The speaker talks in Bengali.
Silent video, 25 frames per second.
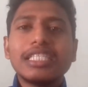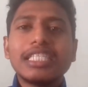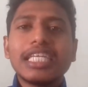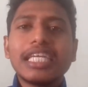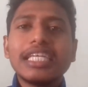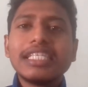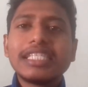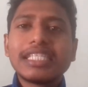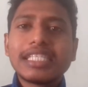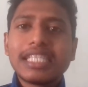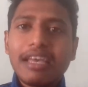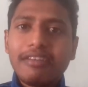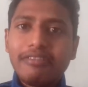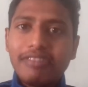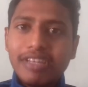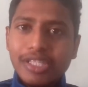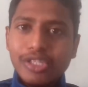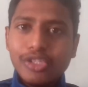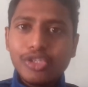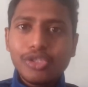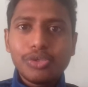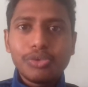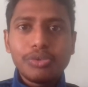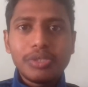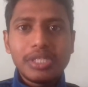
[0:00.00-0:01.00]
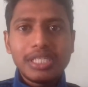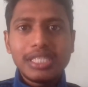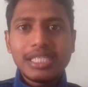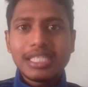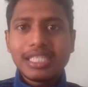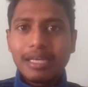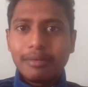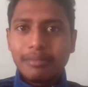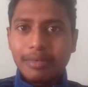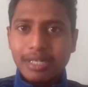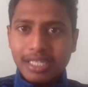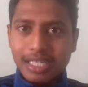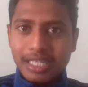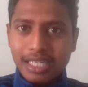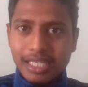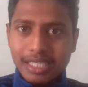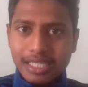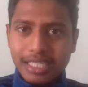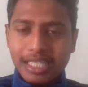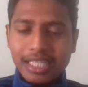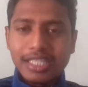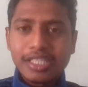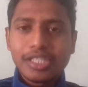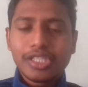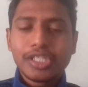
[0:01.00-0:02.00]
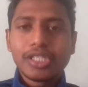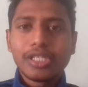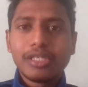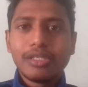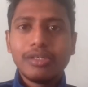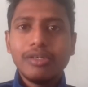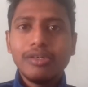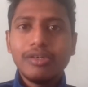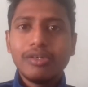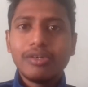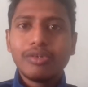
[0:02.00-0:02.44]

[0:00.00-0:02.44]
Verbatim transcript: যেই সেভেন স্টুডেন্টস আমার কাছে এসছিল